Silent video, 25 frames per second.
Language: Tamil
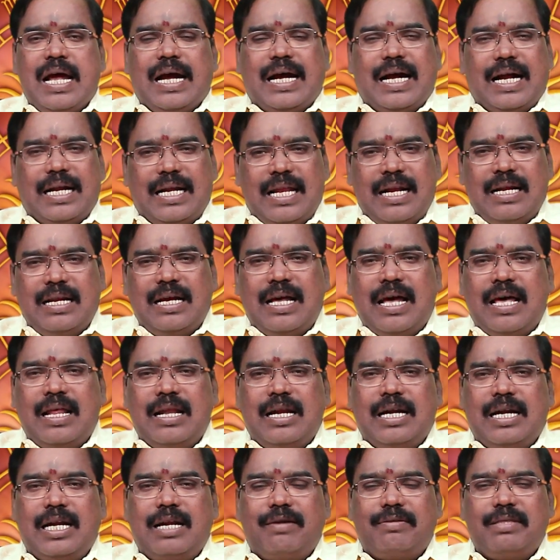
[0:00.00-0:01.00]

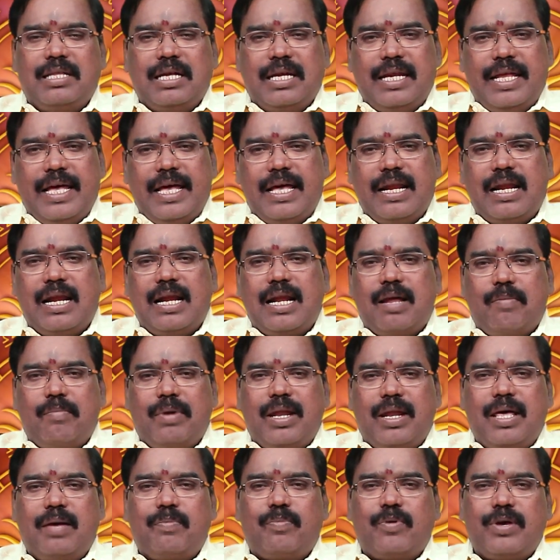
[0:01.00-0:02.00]
கடன்காரர்களை வந்து நேரில்
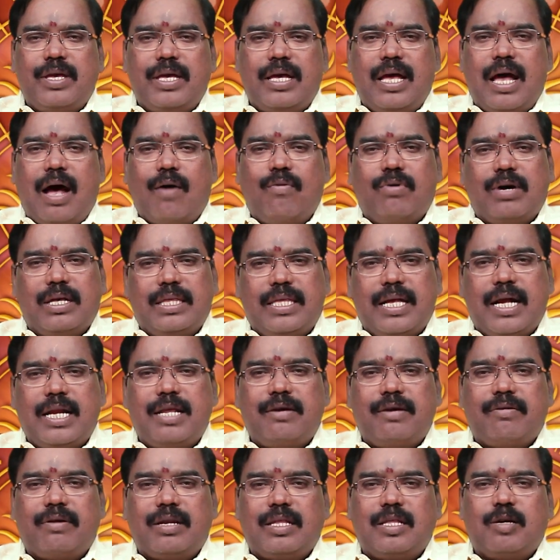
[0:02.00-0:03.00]
நம்மளே போய் அவங்க
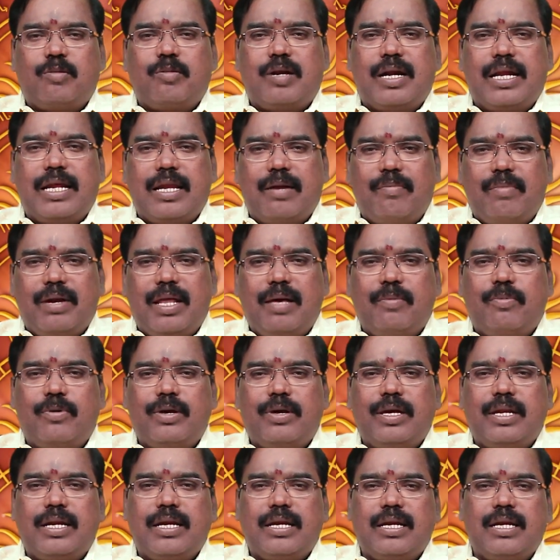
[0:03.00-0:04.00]
தேடி வர்றதுக்கு முன்னாடி நம்மளே
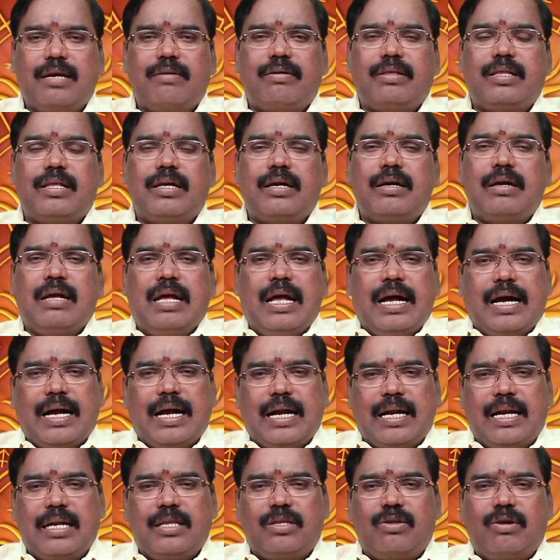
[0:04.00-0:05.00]
போய் நின்று வந்து
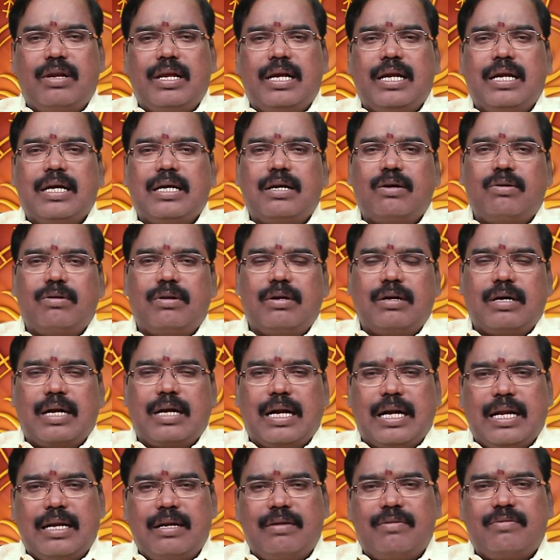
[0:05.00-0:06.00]
கடன் தொல்லைகளுக்கு ஒரு
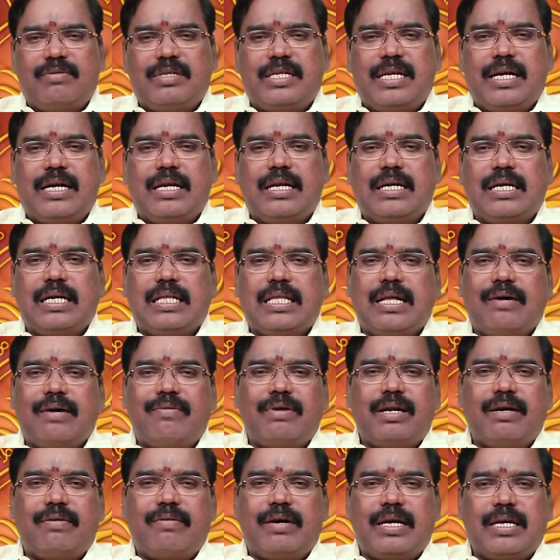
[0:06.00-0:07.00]
கடன் விஷயங்களுக்கு
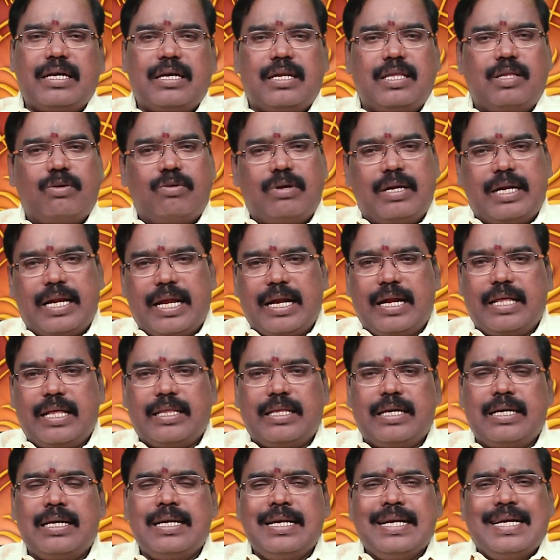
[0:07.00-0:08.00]
தவணை வாங்கிக்கிறது ஒரு
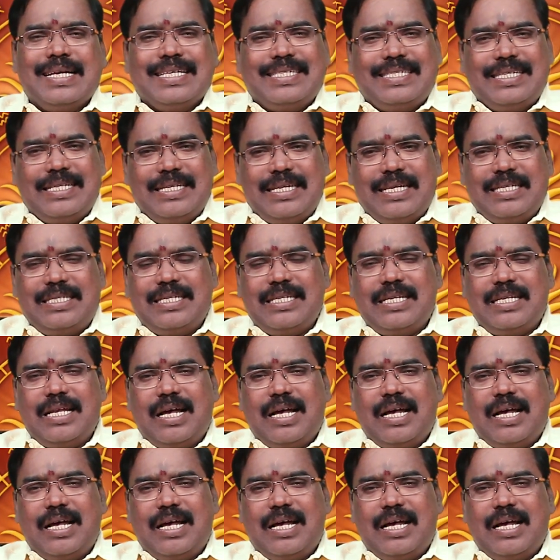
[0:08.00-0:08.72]
நல்லது சின்ன சின்ன